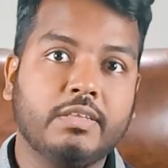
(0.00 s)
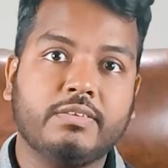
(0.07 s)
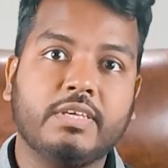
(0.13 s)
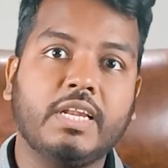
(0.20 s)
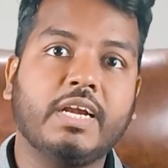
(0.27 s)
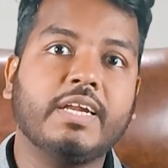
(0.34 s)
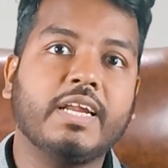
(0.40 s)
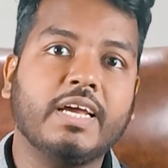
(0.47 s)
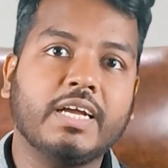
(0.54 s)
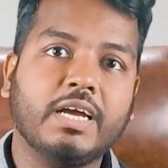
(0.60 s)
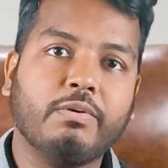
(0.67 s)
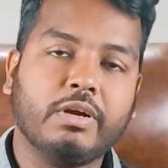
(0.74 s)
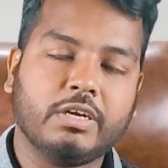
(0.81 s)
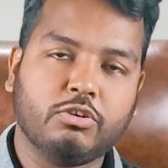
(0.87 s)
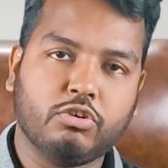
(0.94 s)
সিলেট এলাকায়
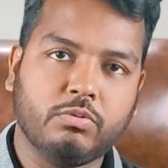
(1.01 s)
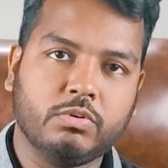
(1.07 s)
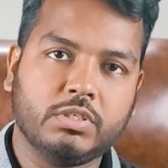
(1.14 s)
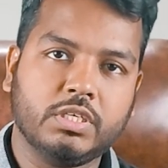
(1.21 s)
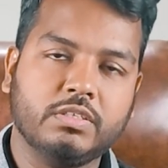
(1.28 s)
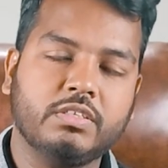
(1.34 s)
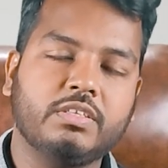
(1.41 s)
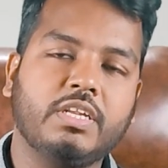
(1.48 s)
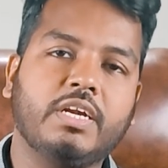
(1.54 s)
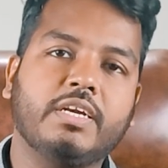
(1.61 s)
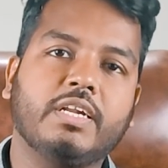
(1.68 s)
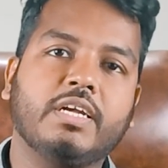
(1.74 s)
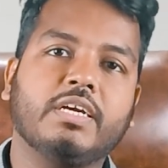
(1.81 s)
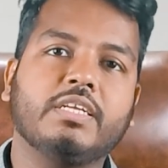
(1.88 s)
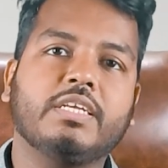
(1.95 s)
আবার একটা সমস্যা আছে সিলেট
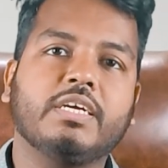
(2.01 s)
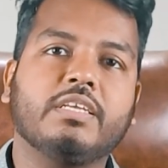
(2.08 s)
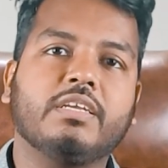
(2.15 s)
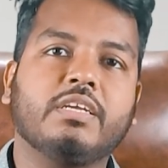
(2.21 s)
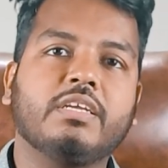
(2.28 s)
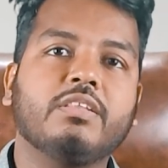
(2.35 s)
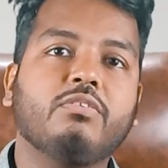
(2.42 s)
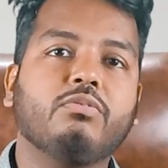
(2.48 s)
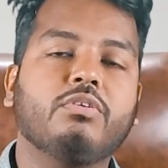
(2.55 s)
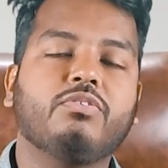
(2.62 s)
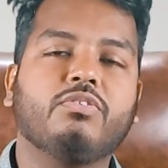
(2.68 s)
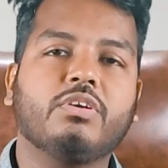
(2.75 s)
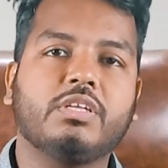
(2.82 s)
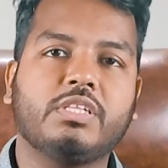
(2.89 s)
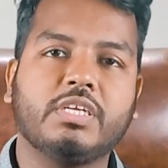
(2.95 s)
এলাকায় দেখা যায় কিন্তু
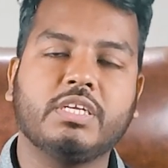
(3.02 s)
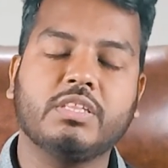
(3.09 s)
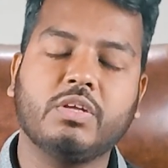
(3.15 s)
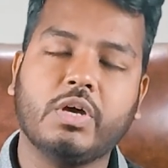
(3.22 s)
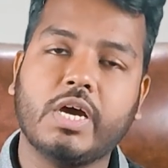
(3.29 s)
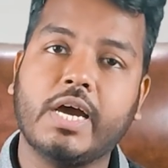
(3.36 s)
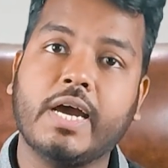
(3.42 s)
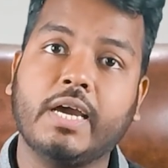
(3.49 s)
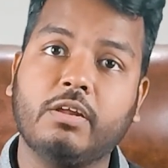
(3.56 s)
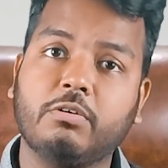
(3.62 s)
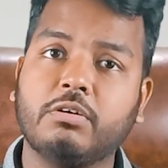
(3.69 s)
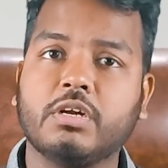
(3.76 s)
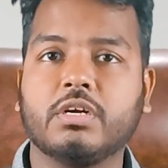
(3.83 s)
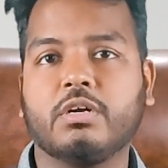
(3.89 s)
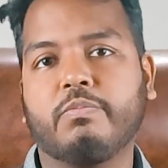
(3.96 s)
কিছু ক্ষেত্রে কিন্তু
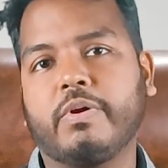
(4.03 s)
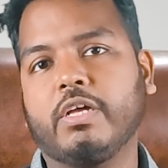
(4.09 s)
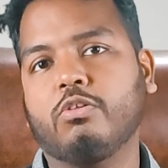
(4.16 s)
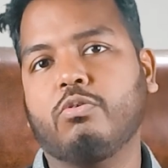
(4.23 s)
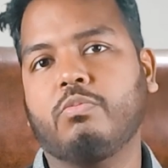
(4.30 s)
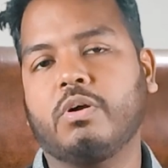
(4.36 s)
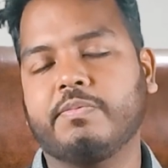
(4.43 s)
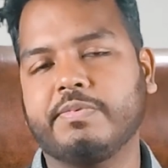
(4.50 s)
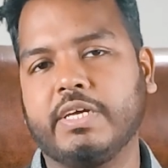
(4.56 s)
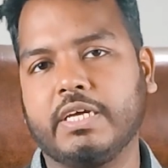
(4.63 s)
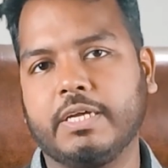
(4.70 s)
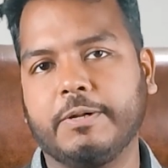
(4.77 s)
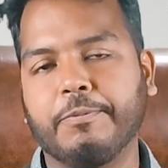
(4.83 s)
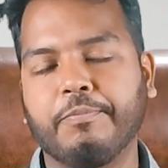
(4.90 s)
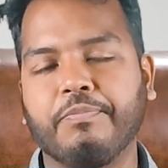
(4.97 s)
আয়রনের একটা প্রাদুর্ভাব
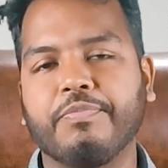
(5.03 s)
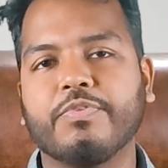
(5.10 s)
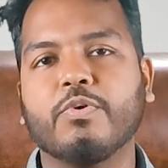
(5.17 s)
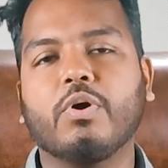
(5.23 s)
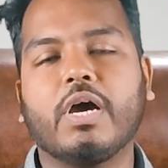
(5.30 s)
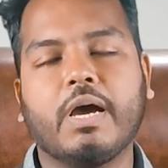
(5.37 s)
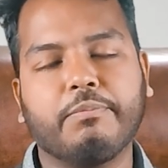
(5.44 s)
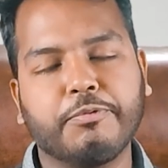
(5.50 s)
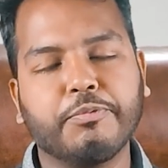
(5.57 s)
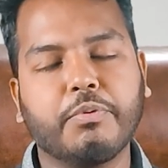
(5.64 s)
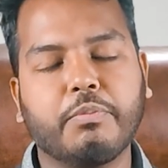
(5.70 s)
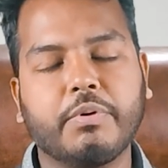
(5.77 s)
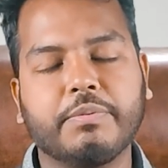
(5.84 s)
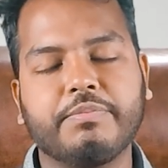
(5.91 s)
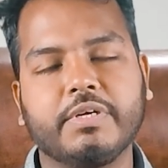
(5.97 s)
থাকে তো আমি
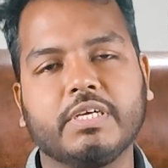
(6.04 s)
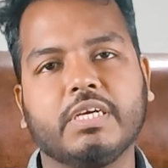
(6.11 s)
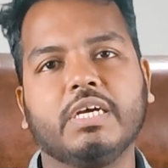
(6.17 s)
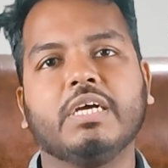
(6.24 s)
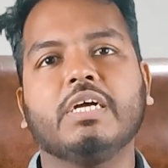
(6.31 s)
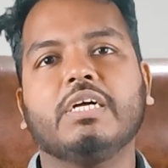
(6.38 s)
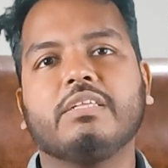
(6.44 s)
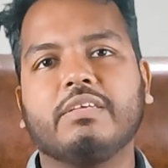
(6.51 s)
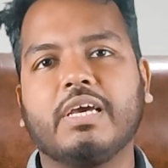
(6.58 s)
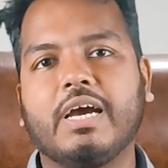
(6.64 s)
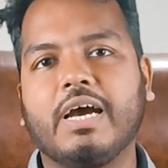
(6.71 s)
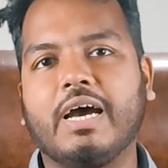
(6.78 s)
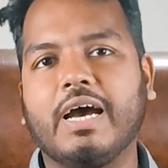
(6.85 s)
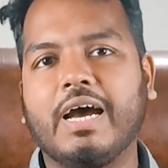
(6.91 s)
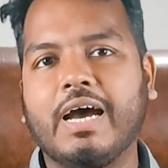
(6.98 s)
বলবো আপনাকে যে
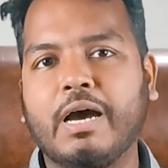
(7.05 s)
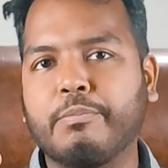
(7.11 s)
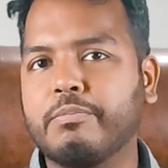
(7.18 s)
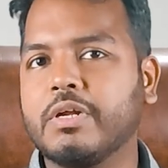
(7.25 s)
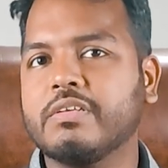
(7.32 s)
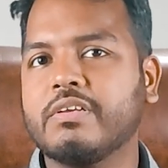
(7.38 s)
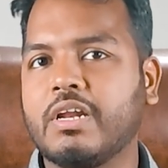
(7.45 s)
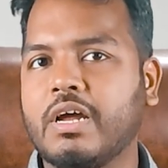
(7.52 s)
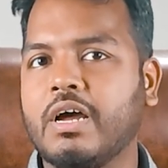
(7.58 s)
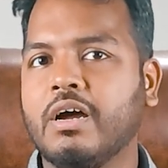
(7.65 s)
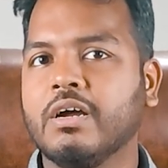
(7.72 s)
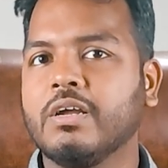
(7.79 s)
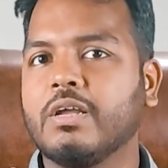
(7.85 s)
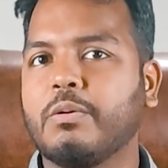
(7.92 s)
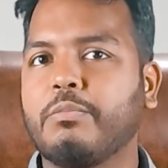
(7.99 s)
আমরা যারা
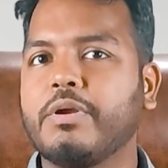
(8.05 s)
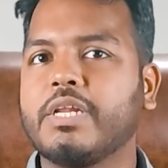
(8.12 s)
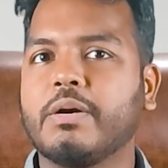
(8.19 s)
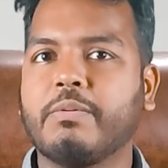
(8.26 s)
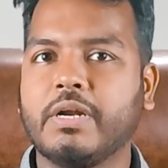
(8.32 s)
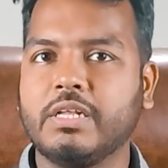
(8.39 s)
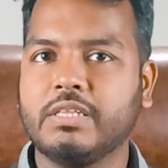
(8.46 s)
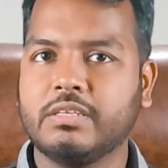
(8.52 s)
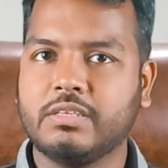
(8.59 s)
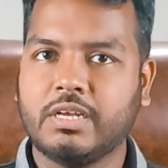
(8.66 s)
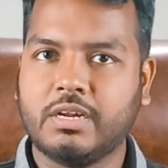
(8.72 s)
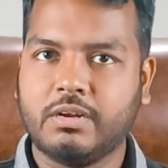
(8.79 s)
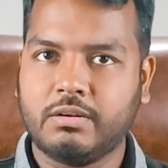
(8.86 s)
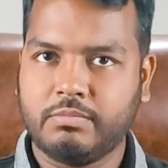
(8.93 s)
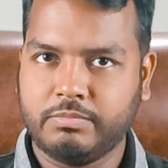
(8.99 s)
মিঠা পানিতে
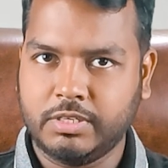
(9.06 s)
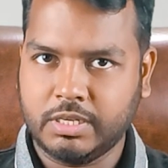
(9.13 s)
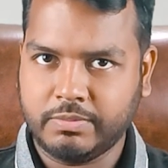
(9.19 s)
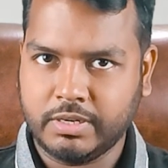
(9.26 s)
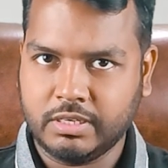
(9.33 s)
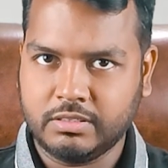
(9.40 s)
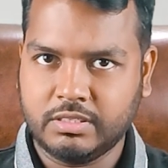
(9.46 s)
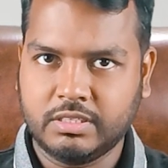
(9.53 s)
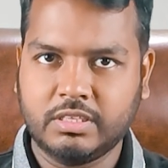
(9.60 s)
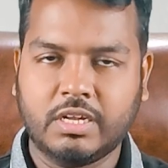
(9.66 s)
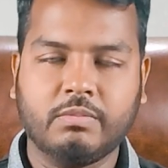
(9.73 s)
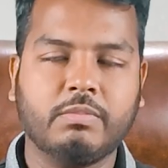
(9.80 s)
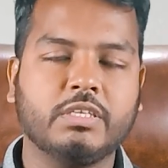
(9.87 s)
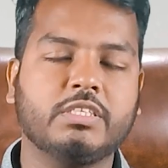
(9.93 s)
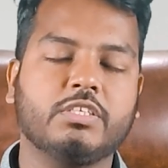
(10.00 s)
যারা মিঠা পানিতে যারা
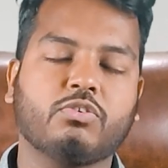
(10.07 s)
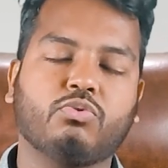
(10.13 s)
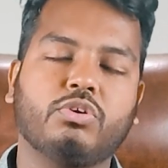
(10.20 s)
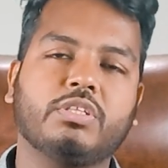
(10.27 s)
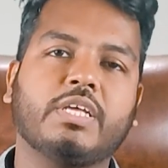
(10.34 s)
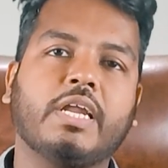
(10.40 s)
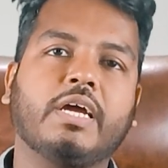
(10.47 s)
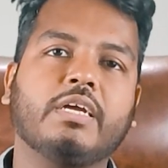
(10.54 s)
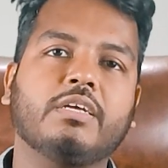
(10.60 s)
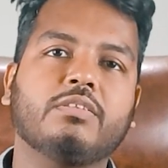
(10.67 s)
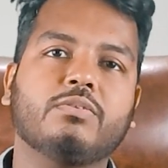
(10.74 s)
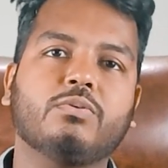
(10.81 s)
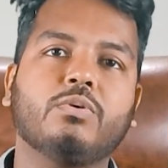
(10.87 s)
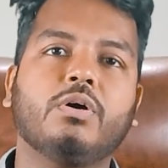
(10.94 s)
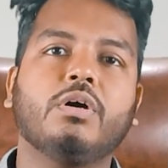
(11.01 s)
মাছ চাষ করি তারা কিন্তু